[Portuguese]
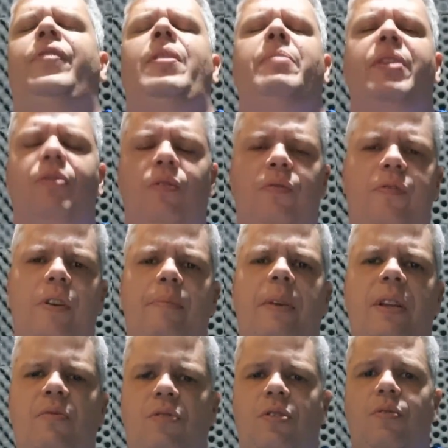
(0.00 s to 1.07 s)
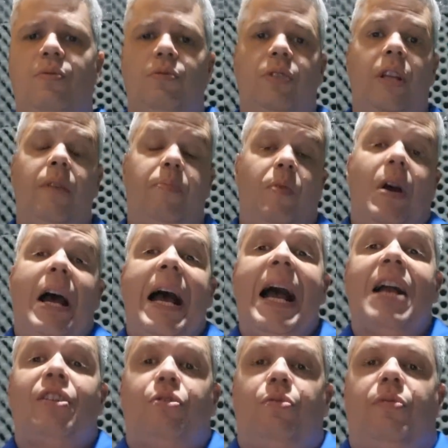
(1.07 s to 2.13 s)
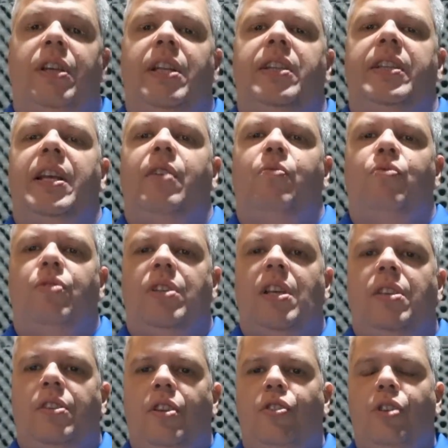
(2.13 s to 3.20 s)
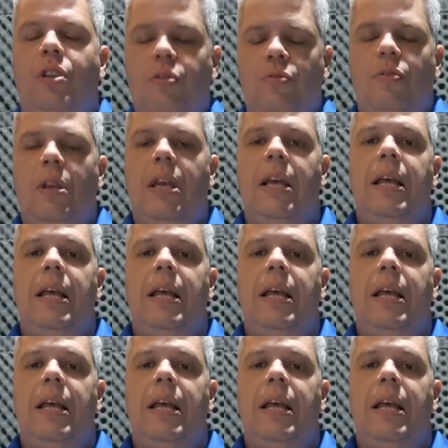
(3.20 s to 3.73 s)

o Flamengo não foi bem no segundo tempo, acho que ele tem a consciência disso.